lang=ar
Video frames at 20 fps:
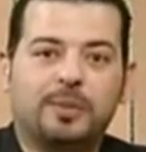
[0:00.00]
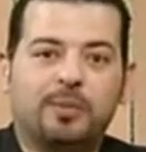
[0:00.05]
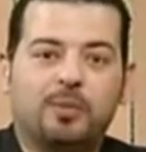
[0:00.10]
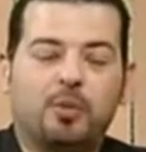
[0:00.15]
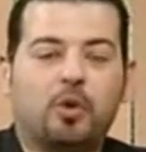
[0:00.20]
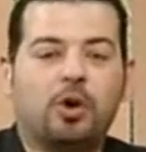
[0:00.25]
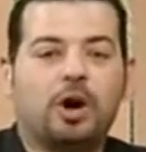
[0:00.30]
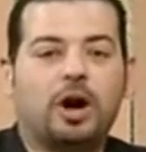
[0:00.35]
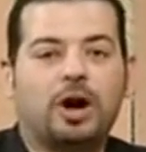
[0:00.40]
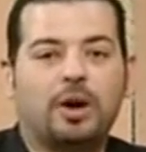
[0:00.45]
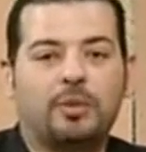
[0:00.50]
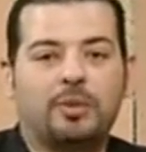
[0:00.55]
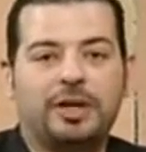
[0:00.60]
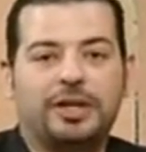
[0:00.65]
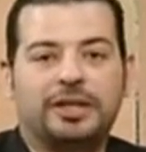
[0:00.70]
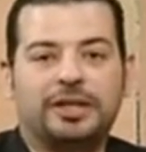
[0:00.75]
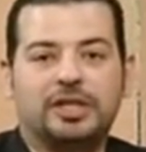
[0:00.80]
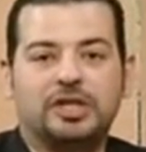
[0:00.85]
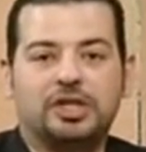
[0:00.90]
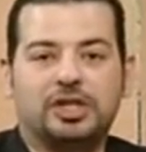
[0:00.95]
مقابل
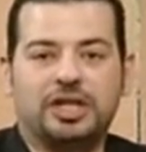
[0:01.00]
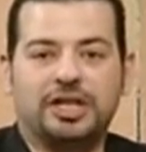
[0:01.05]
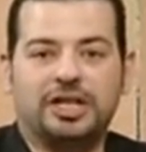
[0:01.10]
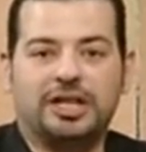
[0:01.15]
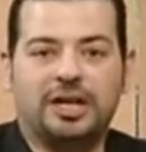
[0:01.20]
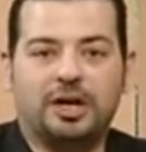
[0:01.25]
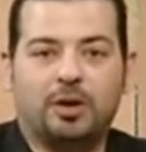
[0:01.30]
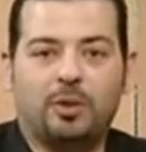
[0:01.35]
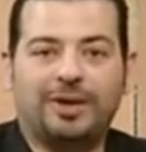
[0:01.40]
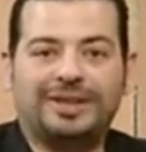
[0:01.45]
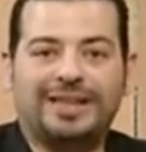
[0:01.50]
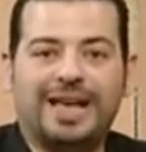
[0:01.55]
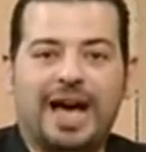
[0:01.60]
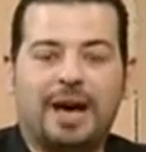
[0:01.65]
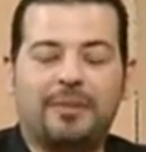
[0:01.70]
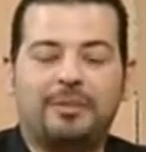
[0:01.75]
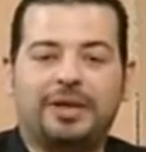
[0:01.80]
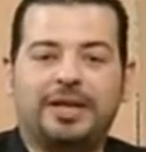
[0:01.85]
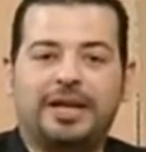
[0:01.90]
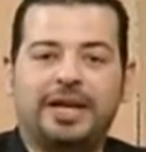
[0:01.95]
تشجيع
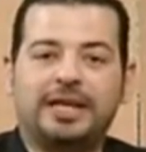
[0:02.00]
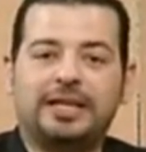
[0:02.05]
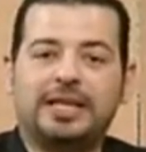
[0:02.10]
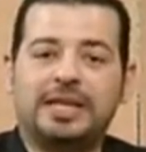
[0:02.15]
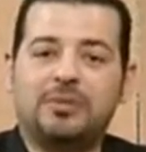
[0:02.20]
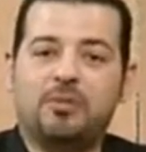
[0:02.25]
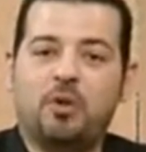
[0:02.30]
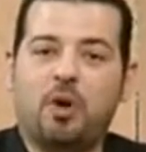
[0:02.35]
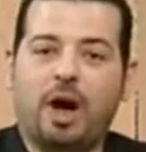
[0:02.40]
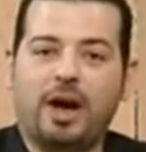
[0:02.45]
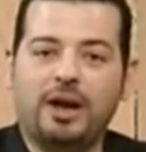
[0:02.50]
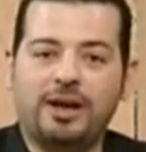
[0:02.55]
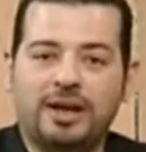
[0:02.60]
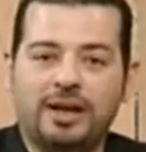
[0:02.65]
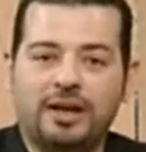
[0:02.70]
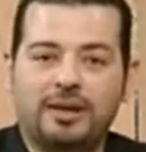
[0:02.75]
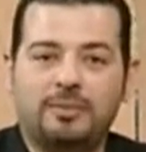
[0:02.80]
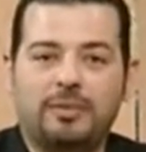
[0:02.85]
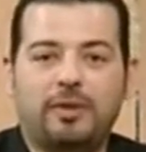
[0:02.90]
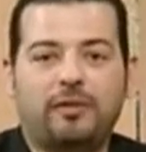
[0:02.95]
ودعم نادي
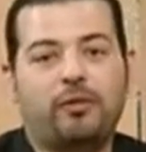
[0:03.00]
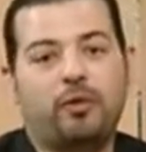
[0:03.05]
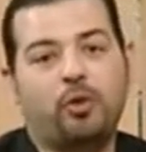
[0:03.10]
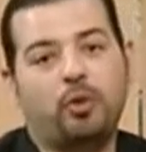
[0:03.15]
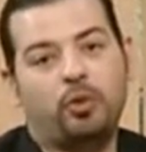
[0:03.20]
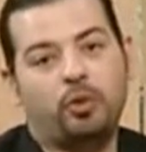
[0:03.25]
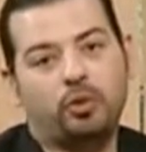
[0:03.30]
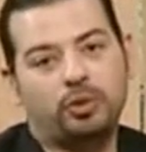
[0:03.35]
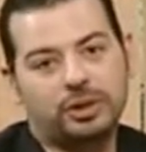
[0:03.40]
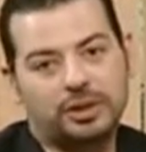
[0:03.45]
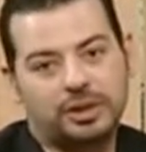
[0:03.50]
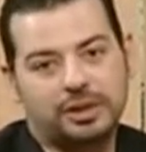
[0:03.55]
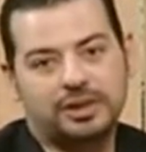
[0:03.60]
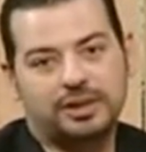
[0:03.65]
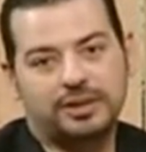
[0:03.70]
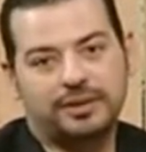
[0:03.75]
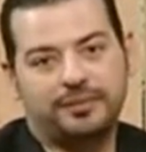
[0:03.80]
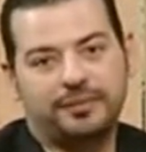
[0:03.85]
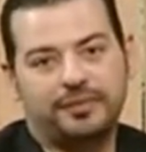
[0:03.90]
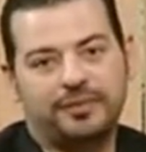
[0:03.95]
معين بفلوس
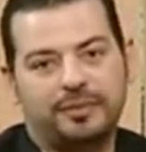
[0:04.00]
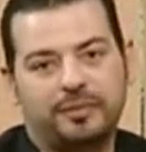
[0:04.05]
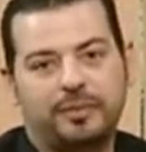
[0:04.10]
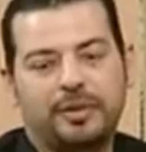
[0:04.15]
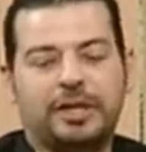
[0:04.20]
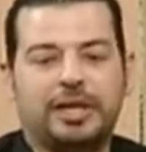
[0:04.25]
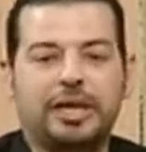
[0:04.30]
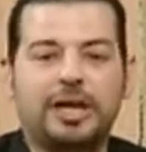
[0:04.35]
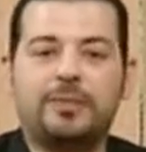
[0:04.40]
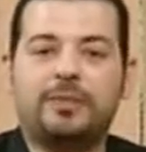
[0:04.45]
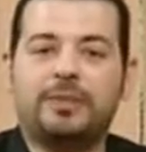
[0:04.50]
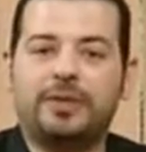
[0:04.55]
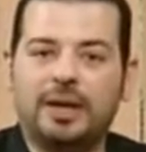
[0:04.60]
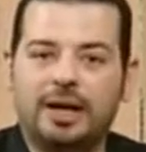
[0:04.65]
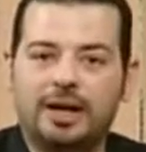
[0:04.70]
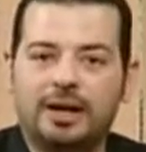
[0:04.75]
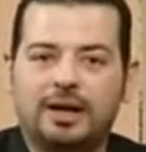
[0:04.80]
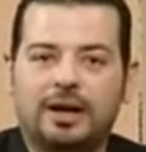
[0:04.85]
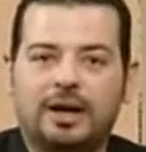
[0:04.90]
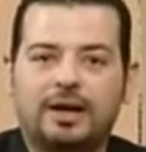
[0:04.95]
من
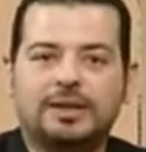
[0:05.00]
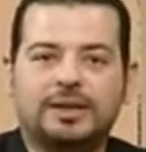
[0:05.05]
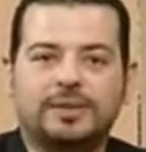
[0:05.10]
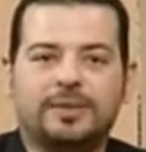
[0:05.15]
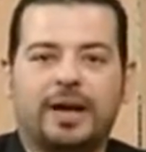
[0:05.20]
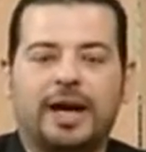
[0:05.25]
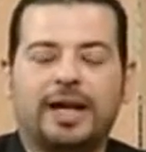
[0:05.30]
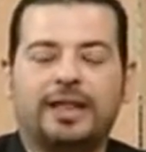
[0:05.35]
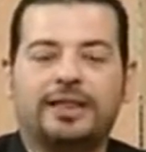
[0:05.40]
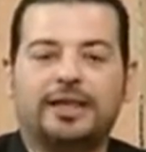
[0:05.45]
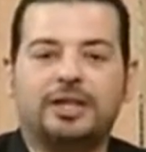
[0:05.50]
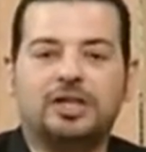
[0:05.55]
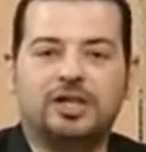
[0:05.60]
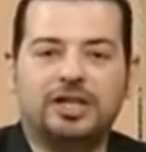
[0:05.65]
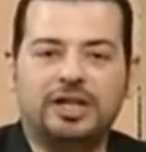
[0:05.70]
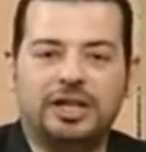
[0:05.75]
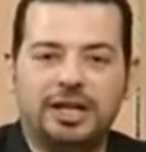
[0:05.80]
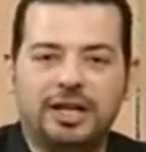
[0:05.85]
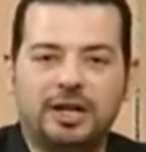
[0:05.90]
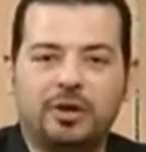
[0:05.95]
امتى اصبح
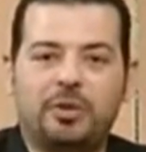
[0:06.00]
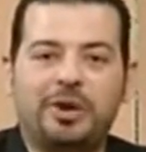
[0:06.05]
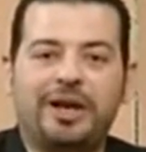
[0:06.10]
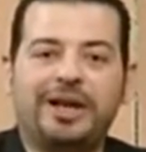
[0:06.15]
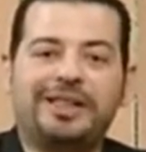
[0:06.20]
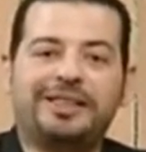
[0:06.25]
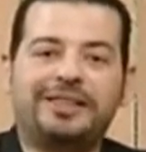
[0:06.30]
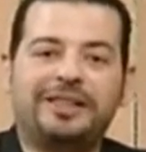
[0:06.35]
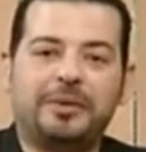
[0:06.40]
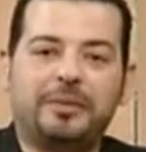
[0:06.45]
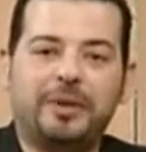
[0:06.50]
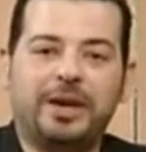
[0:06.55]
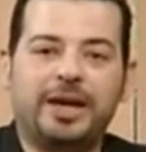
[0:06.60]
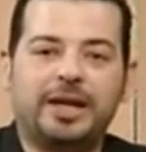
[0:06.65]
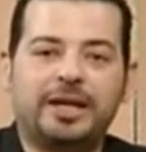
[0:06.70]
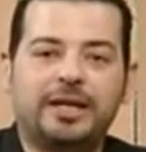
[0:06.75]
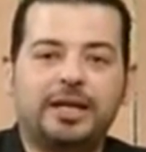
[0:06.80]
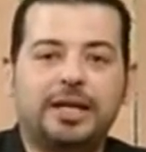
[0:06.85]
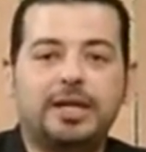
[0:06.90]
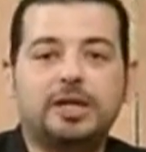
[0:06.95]
التشجيع
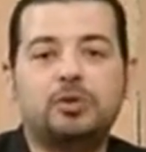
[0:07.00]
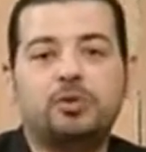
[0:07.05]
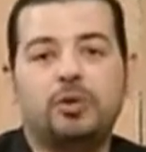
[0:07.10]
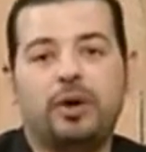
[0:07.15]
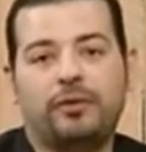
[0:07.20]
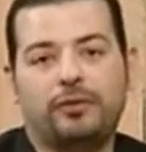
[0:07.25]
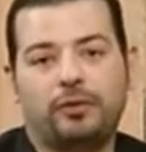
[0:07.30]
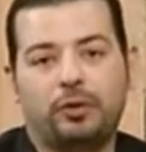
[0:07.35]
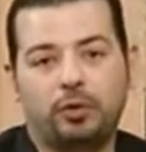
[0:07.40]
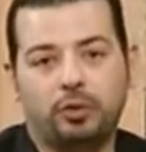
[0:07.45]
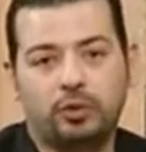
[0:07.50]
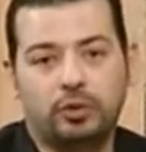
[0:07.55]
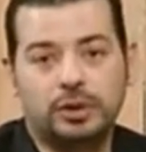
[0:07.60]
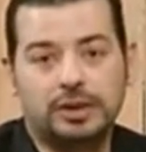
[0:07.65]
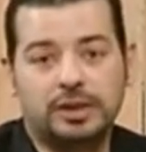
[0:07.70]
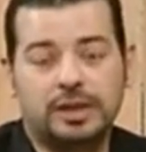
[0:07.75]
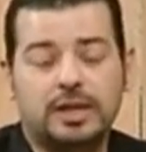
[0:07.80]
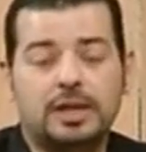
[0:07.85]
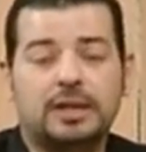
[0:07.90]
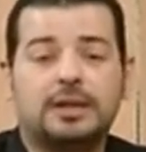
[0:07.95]
والانتماء يسوى
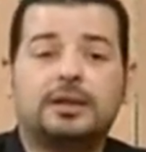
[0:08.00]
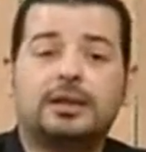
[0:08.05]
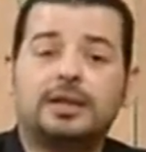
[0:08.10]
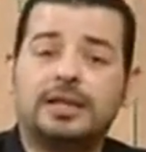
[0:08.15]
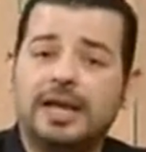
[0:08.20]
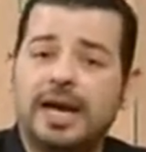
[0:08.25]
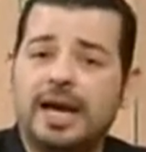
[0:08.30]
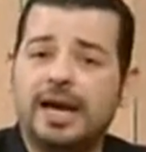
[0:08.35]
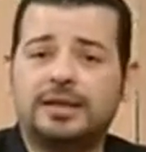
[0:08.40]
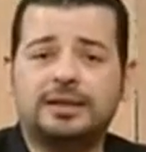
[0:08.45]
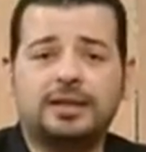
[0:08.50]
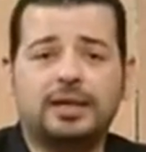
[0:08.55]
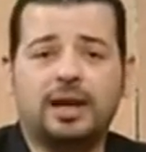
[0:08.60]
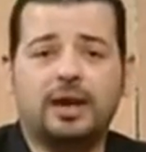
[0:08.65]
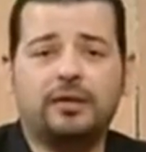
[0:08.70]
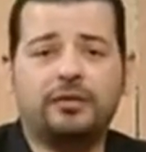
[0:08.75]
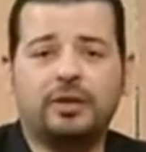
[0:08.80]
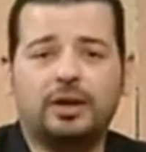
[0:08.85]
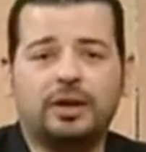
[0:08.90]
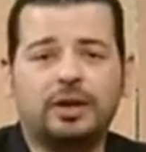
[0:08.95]
فلوس دي احدى
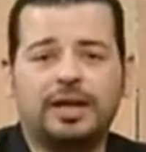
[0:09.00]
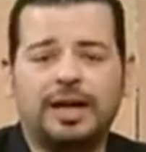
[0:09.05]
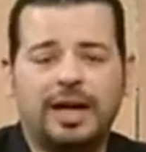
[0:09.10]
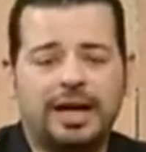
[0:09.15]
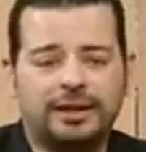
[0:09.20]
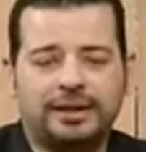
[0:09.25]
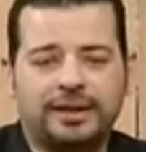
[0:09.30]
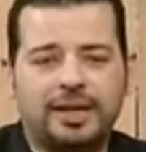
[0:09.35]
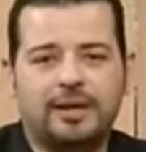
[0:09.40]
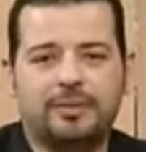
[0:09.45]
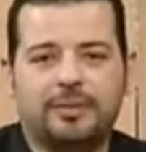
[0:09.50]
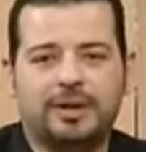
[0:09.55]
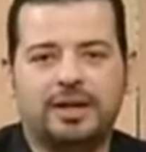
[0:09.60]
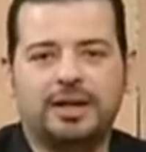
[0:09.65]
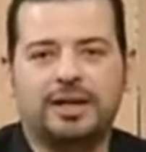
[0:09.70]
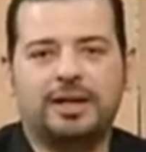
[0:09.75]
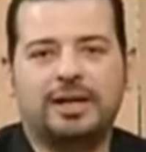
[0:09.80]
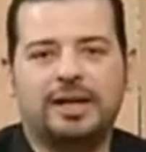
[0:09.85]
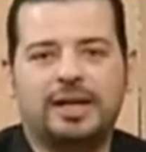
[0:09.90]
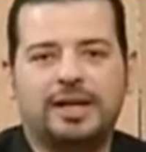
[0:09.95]
الافكار الهدامه
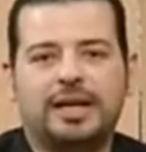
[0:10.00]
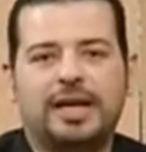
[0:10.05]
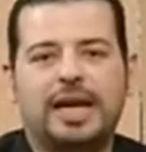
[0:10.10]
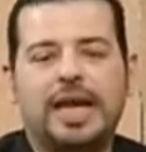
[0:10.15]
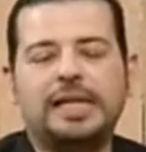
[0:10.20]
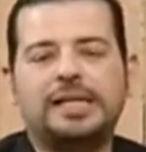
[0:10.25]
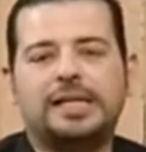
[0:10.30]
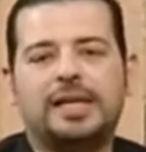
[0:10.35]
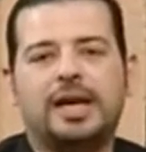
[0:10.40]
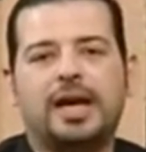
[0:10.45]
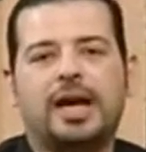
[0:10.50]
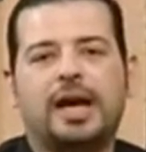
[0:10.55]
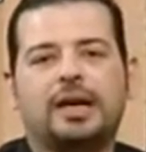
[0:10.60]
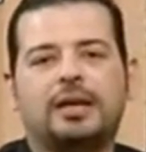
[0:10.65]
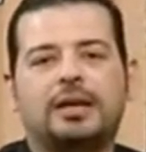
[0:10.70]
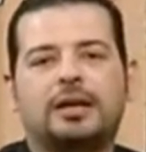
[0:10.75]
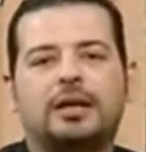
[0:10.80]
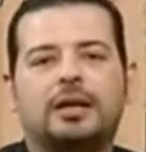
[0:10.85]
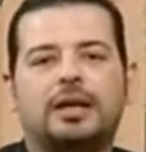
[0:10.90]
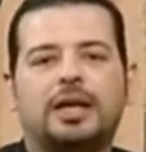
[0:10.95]
اللي ليس لها
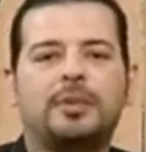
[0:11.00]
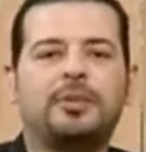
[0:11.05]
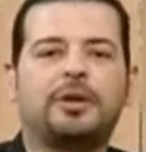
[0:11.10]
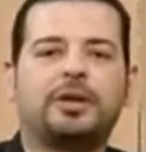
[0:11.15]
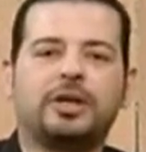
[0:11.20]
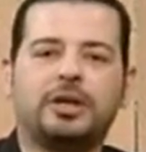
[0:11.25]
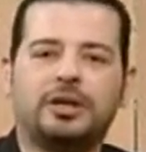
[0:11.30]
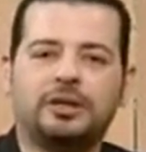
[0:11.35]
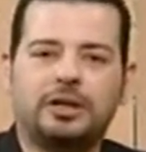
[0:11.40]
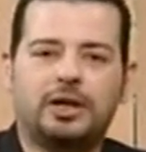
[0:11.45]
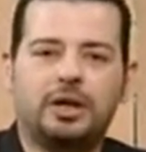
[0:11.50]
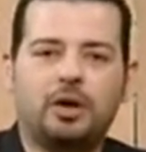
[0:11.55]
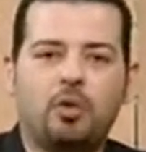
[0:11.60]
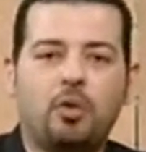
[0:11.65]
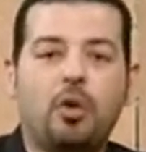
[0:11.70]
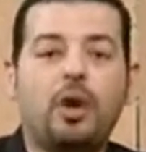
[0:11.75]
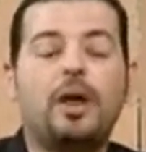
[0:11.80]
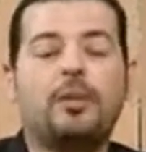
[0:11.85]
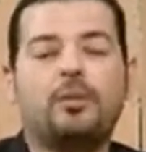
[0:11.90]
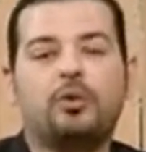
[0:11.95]
علاقه لا بالرياضه
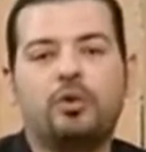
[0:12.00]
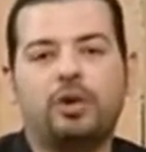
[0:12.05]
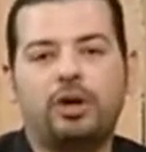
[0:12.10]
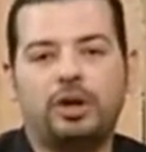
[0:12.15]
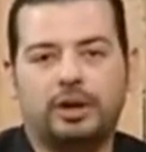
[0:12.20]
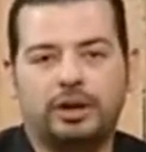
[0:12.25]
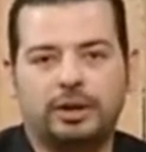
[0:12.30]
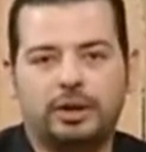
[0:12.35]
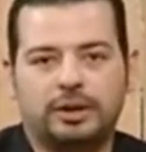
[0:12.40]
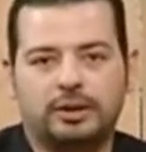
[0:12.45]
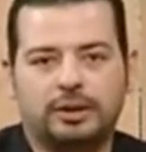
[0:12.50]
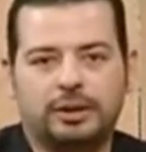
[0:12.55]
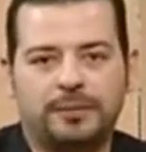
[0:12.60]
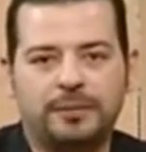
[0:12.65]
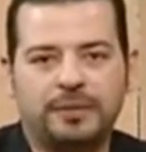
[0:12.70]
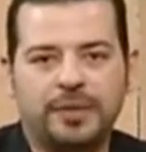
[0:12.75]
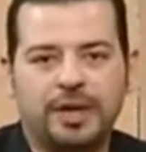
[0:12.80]
ولا بروح الرياضه